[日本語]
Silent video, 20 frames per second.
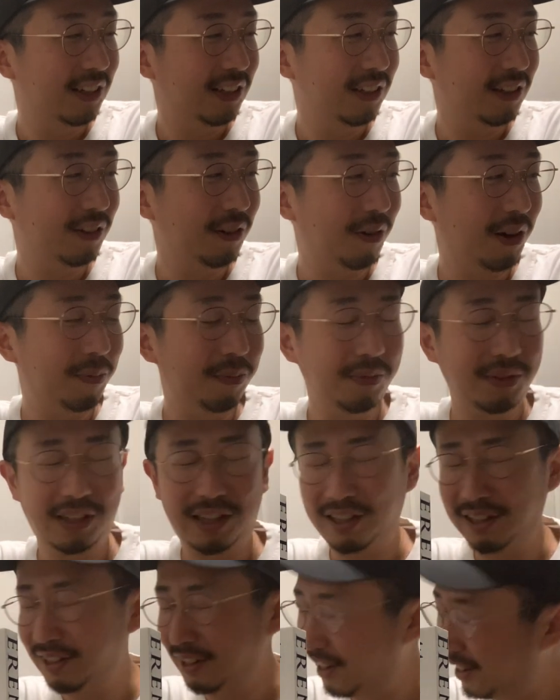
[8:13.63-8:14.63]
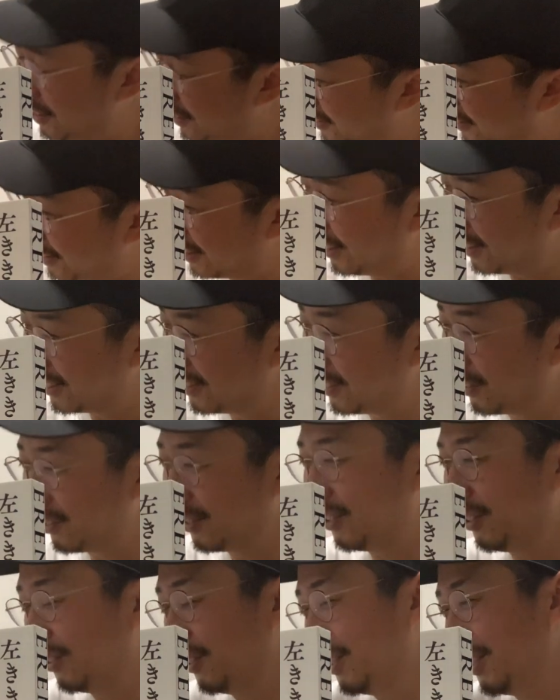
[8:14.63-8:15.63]
弱、なか、
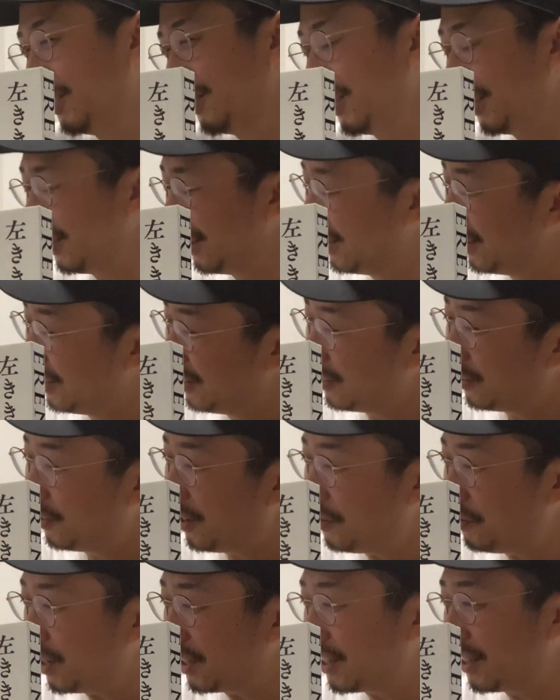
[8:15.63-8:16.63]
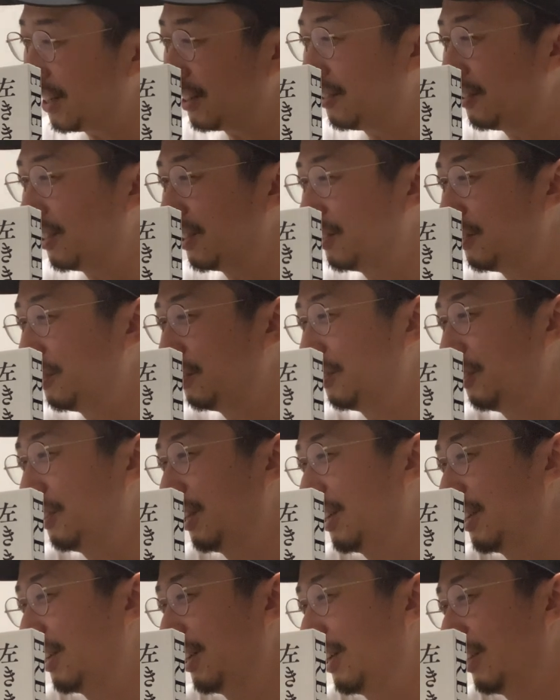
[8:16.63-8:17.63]
ちょっとね、弱まってたっていうか、ちょっと
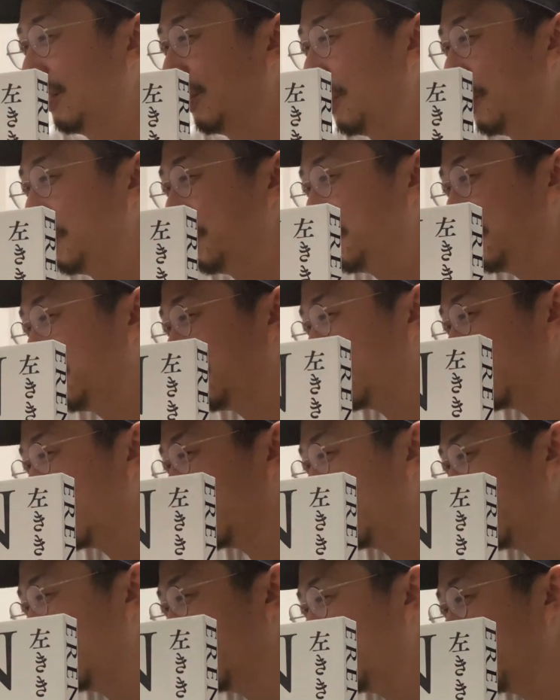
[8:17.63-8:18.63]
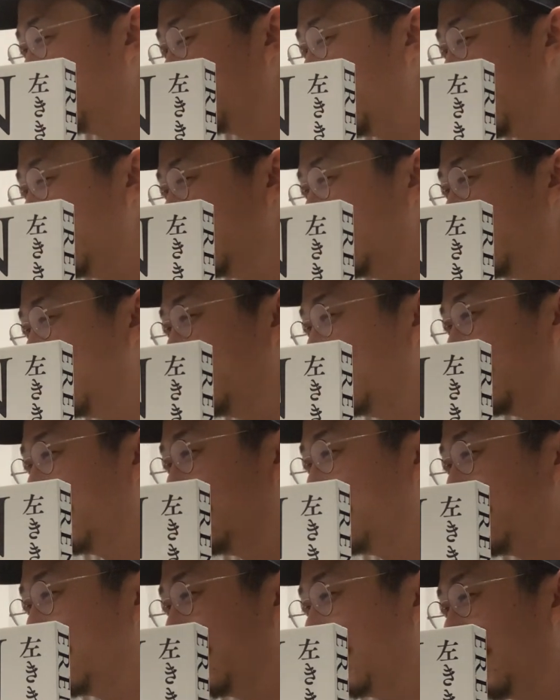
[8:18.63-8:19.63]
なんかあの、のれんに腕
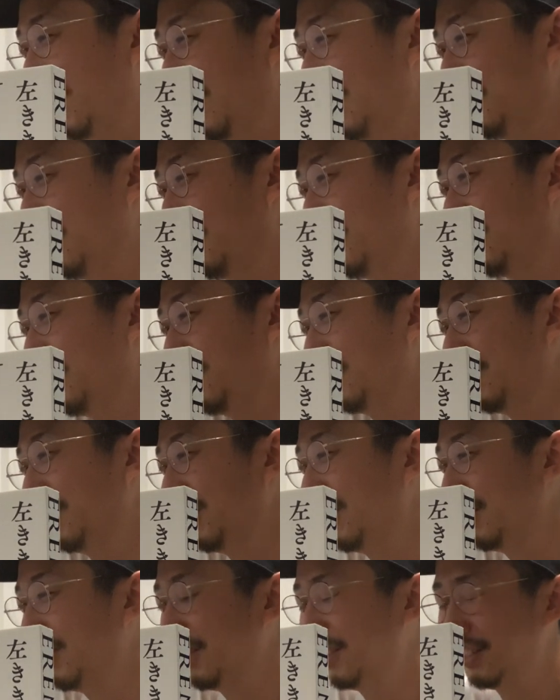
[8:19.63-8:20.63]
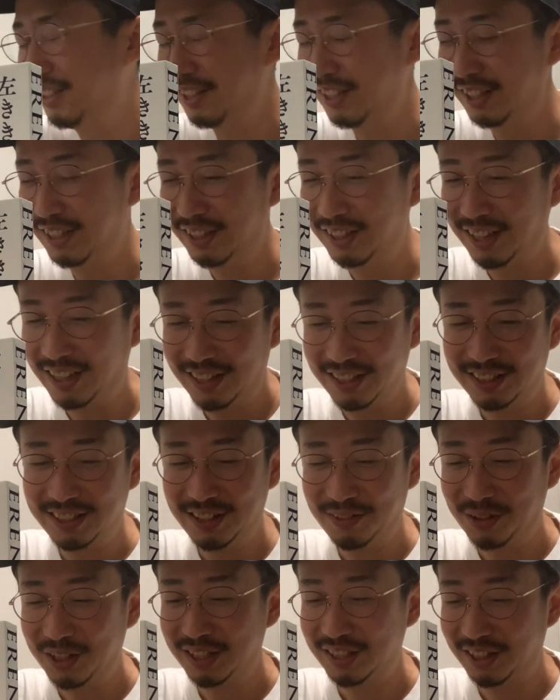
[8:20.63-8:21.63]
押し感を実感し
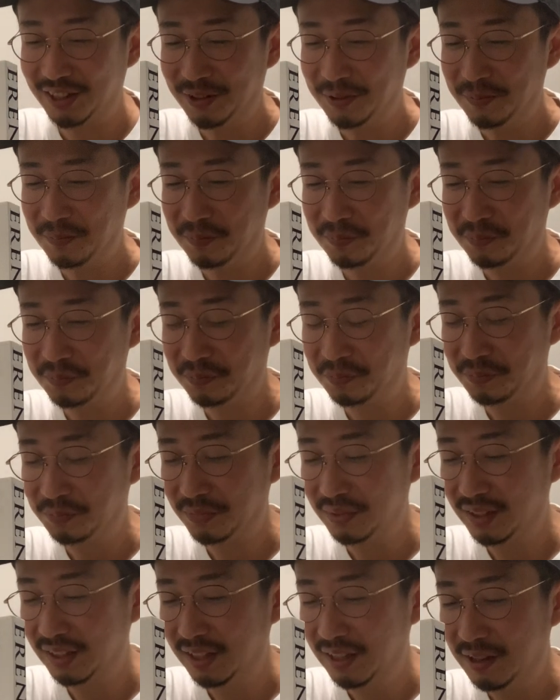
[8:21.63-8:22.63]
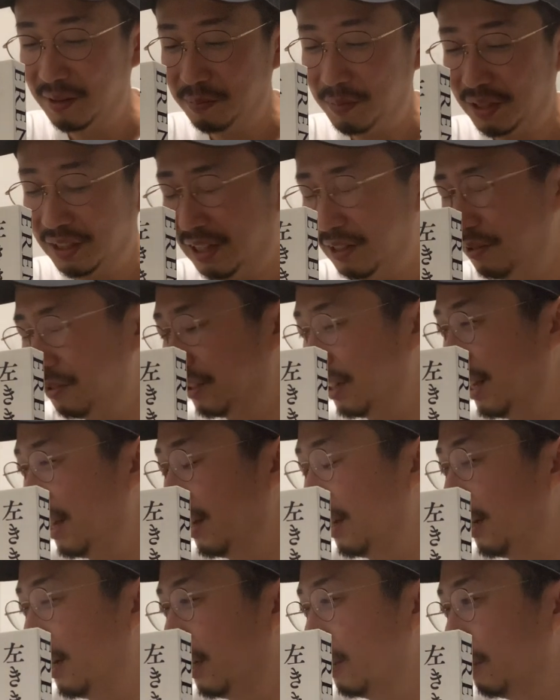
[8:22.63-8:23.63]
てました。まあ、なの
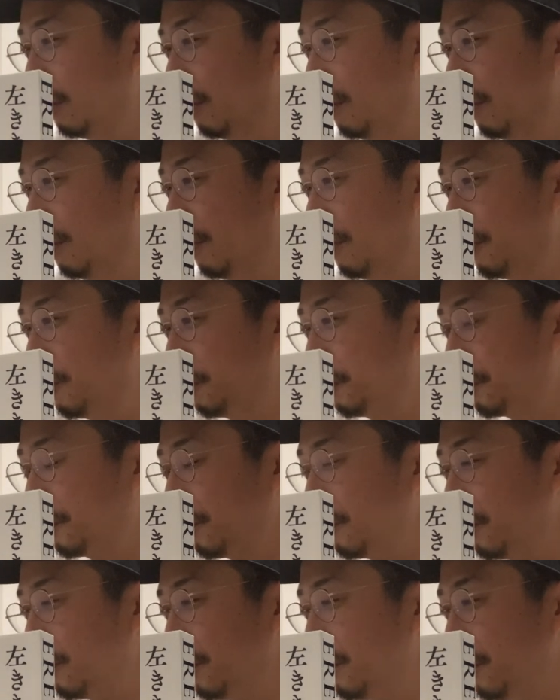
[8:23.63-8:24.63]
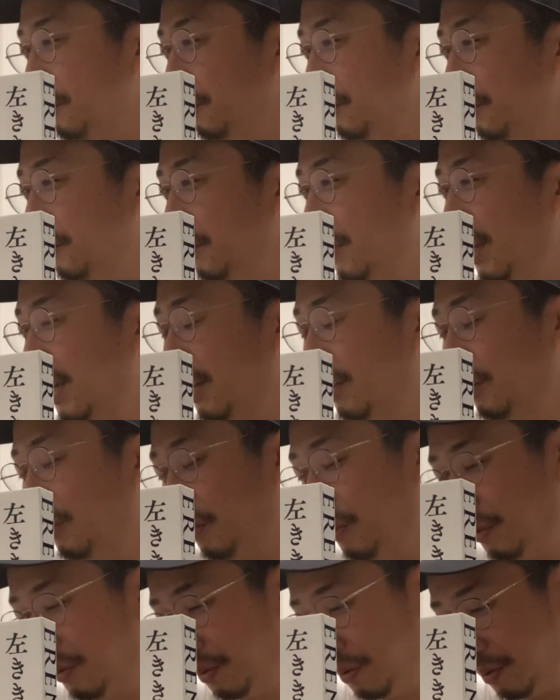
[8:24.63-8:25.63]
で、あの、えっ
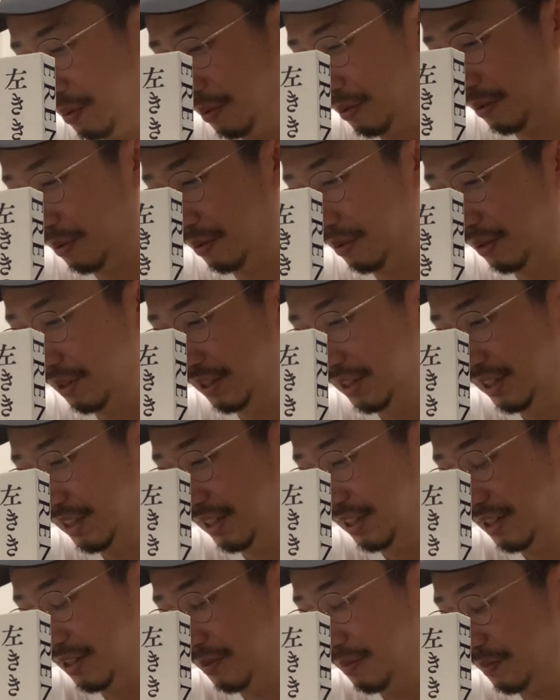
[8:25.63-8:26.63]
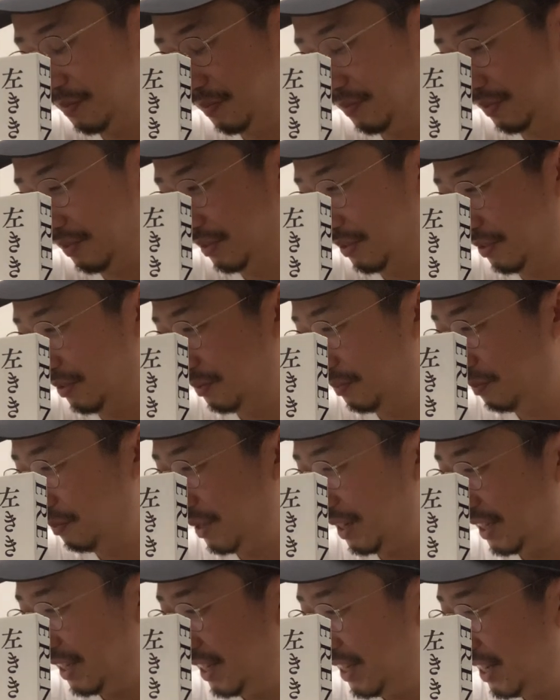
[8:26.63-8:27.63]
と、
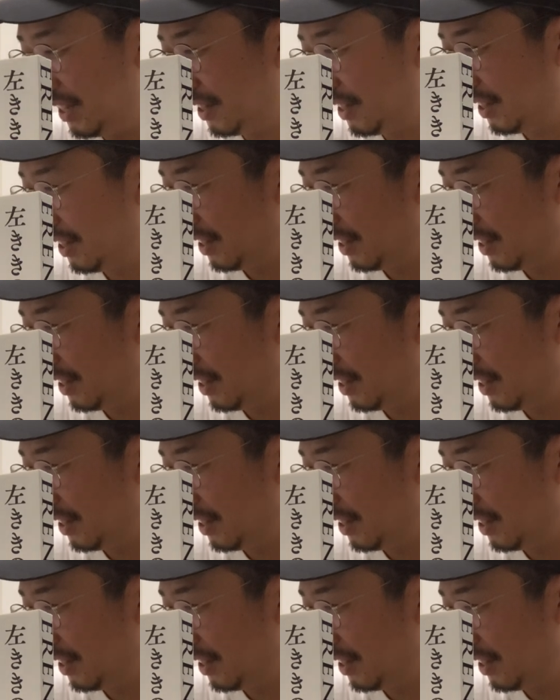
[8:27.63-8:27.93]
まあ、いい、